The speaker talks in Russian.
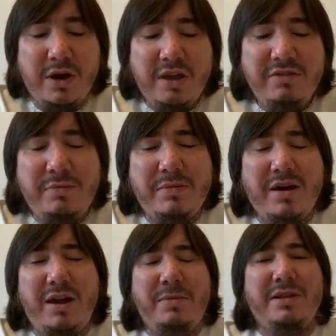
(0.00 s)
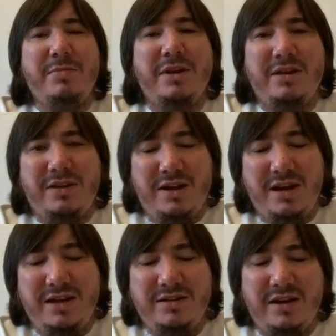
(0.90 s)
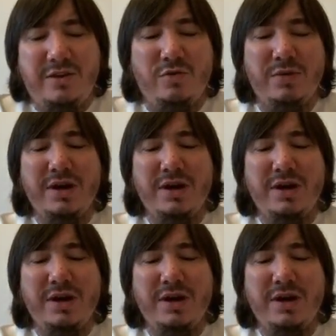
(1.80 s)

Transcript: فبما رحمة من الله لنت لهم